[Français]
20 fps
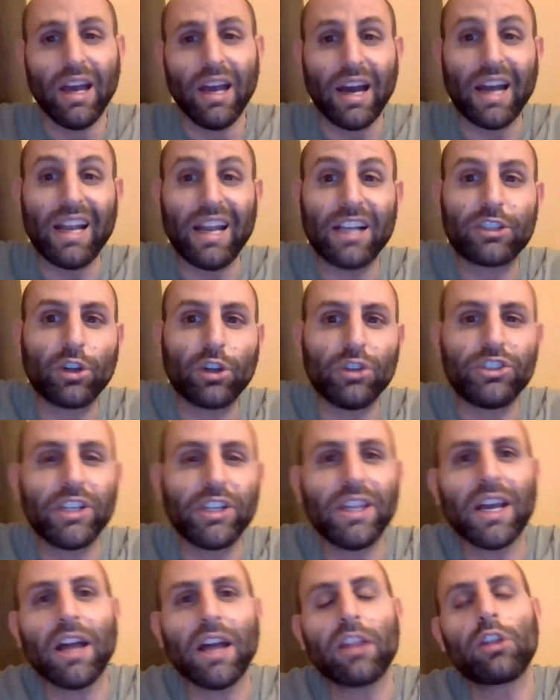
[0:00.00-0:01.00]
à la jeune
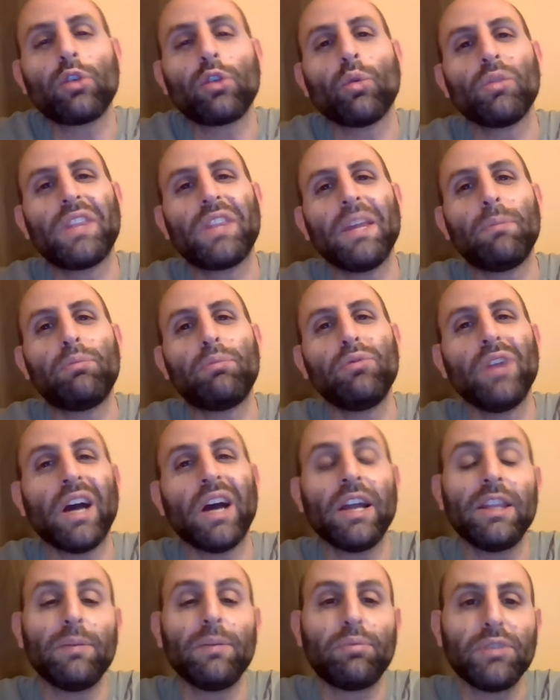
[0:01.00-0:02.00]
génération des poulains
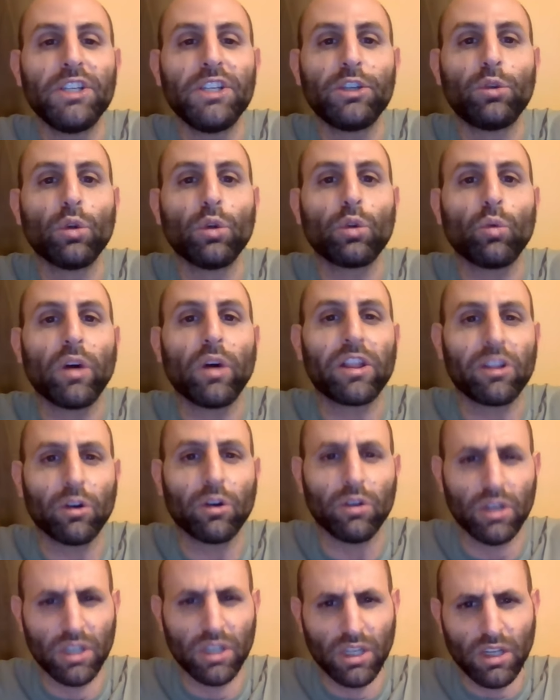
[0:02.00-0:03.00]
et des pouliches de 3 ans.